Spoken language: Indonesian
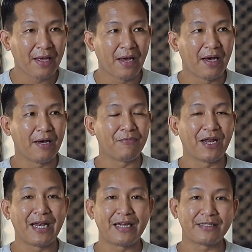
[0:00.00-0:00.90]
Uh,
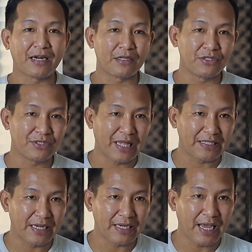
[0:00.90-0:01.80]
mulai dari charging
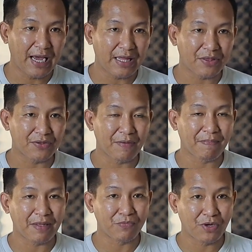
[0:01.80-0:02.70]
stationnya atau
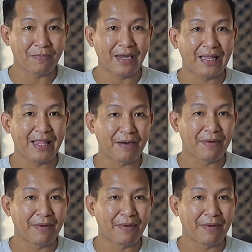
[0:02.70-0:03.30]
tempat buat penggantian